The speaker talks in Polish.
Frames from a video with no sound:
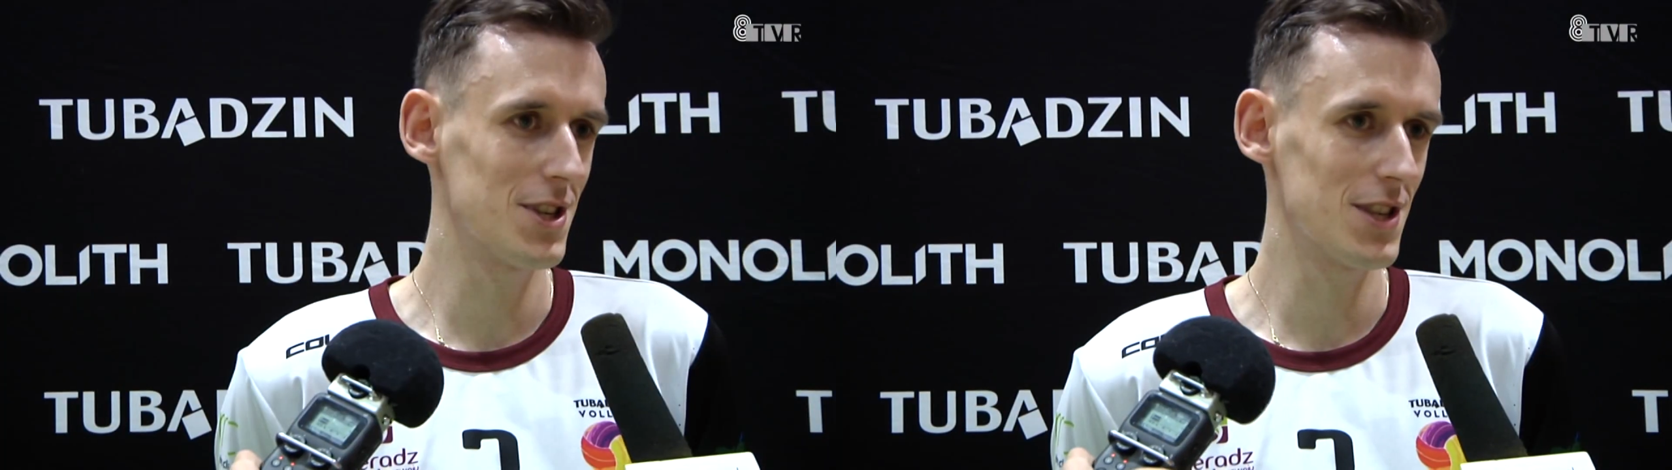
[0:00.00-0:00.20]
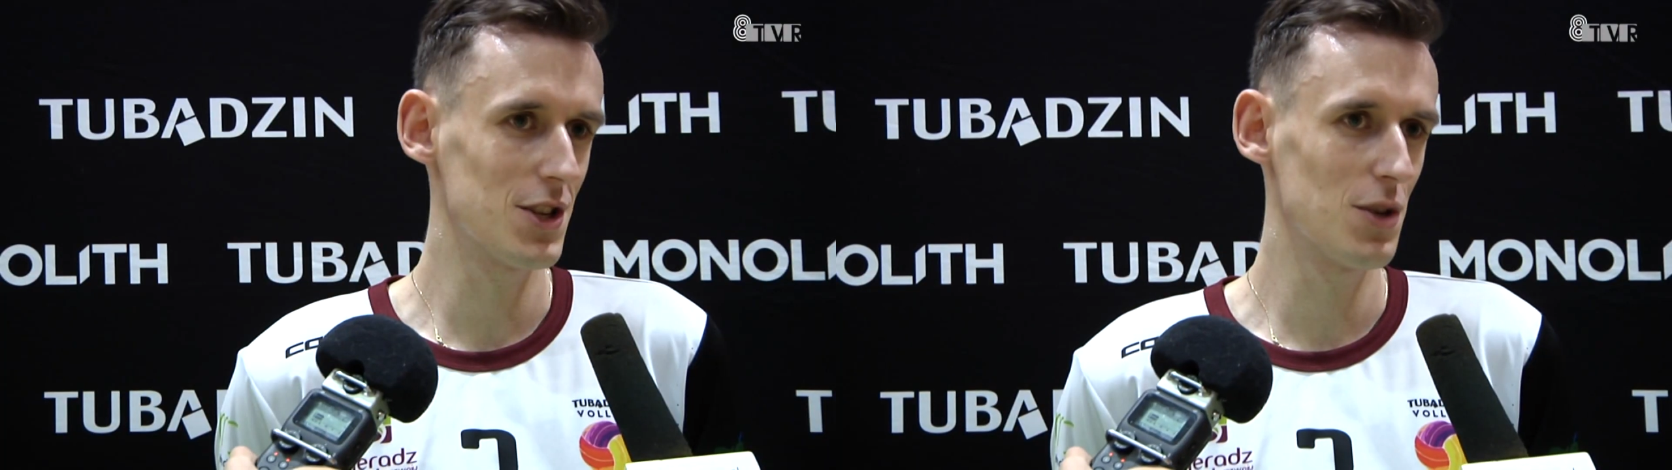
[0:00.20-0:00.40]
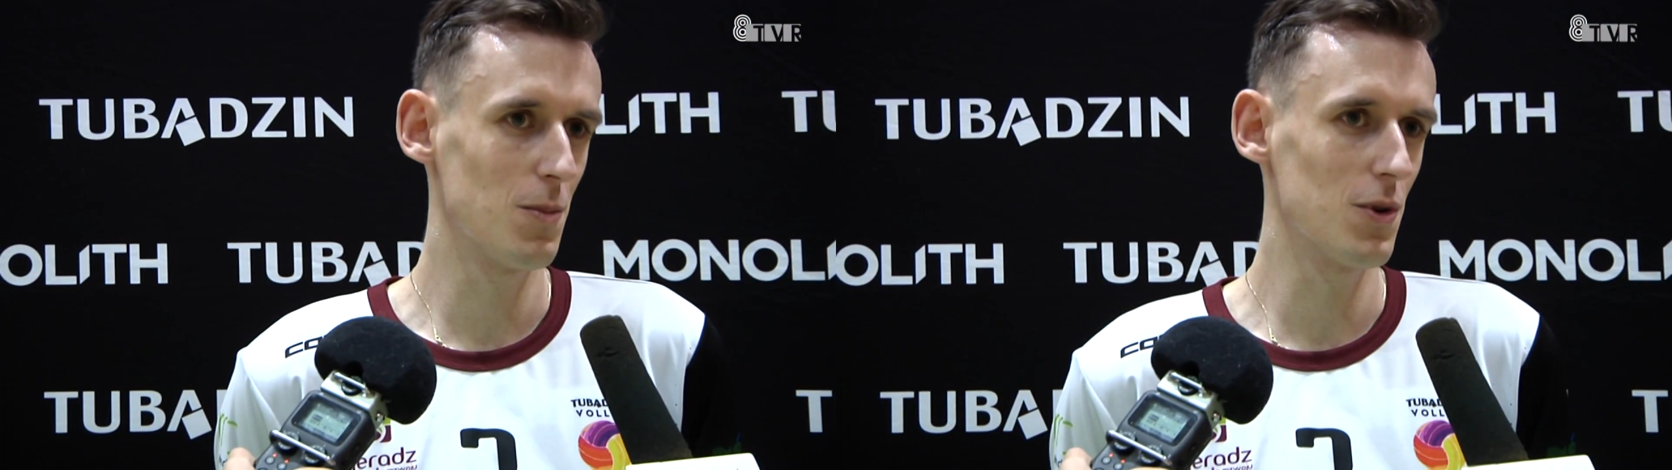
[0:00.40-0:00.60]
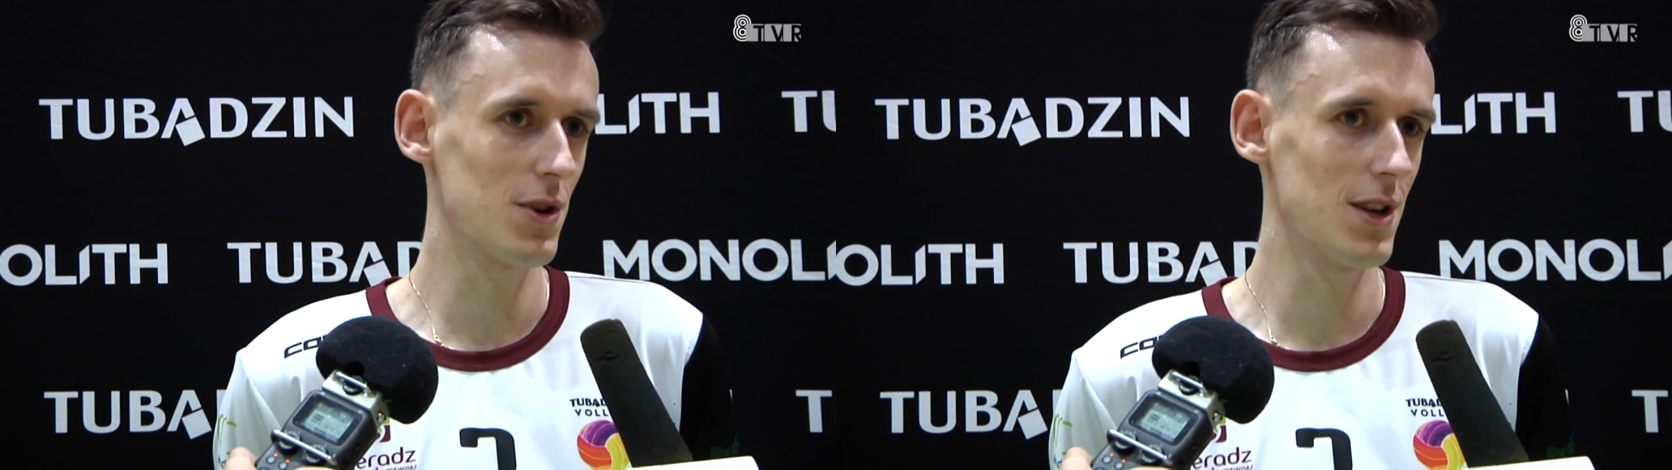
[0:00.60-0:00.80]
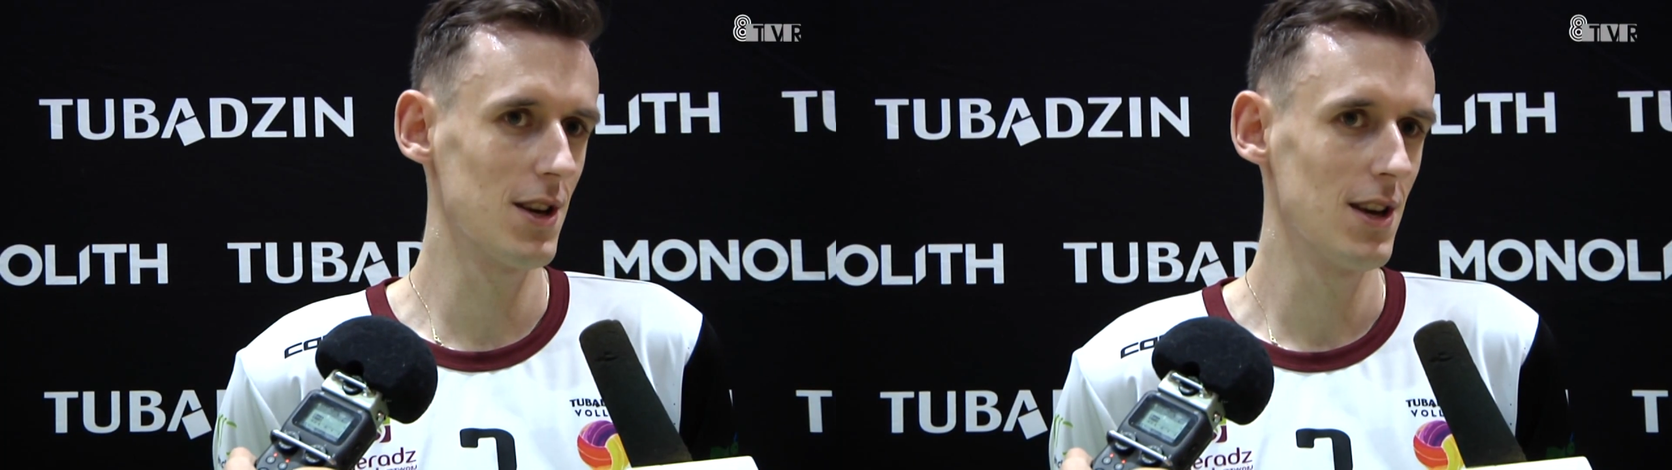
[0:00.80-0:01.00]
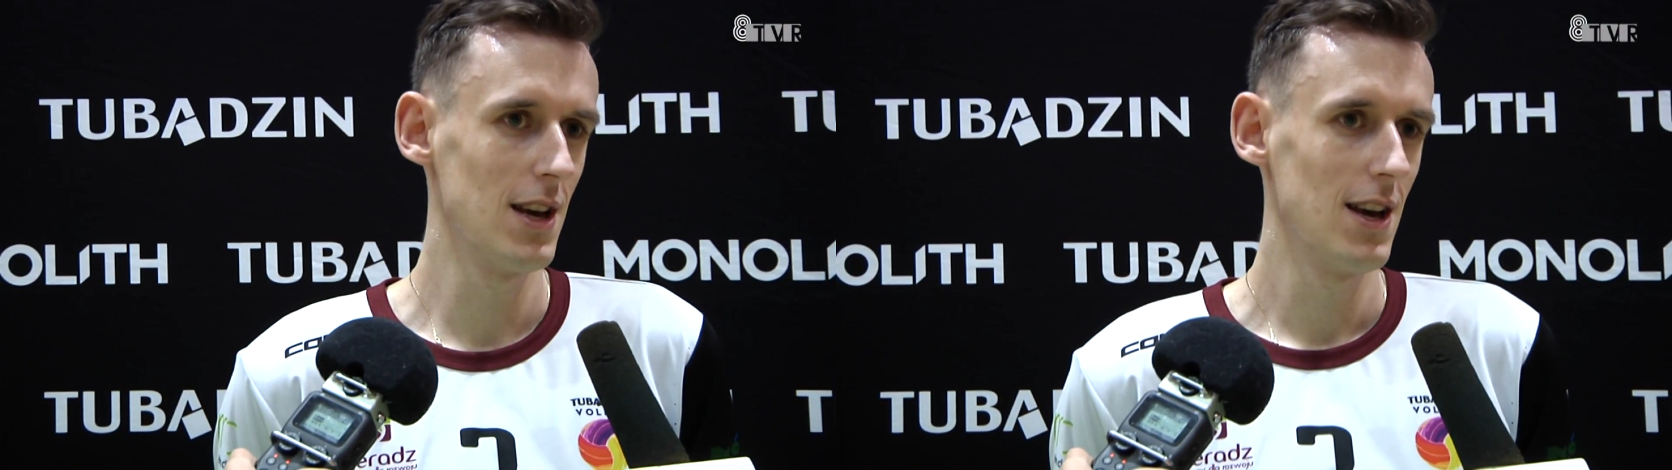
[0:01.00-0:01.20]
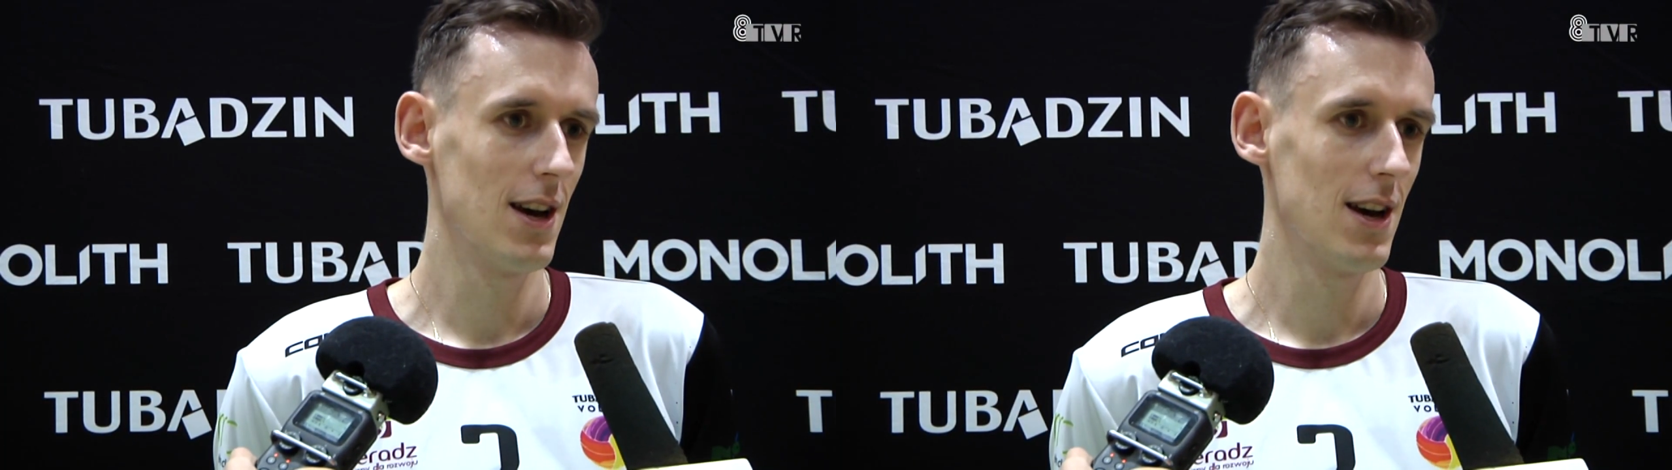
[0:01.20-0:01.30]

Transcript: mecze za trzy punkty.